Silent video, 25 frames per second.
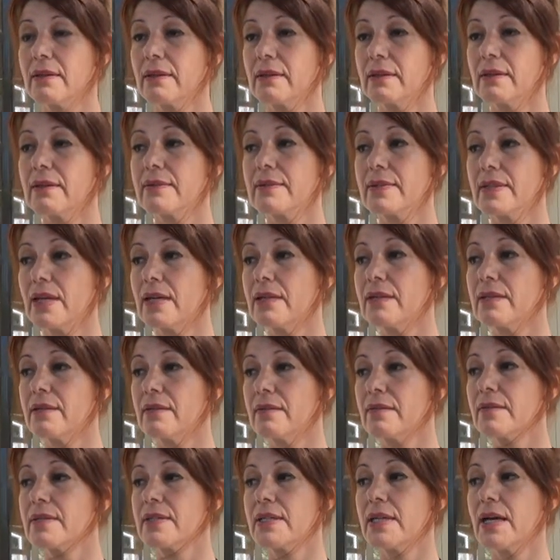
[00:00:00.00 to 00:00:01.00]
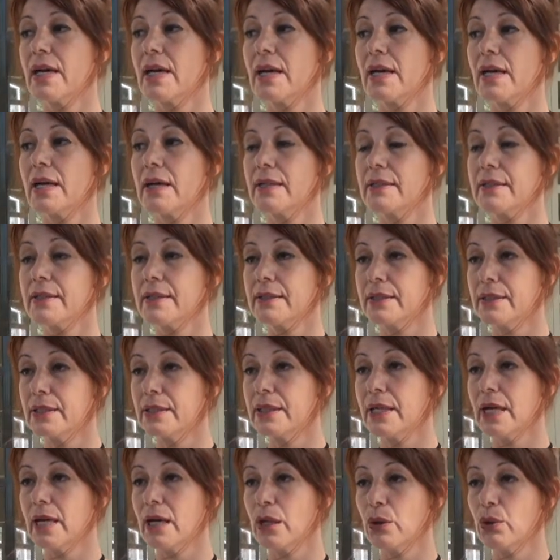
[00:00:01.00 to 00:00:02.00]
Eh, se, ha
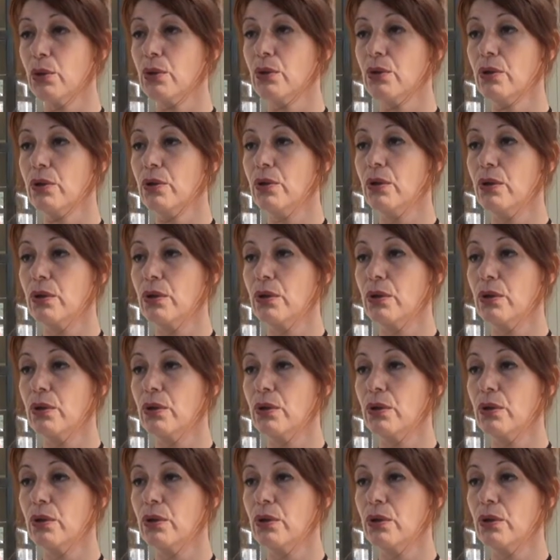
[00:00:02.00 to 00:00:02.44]
destinado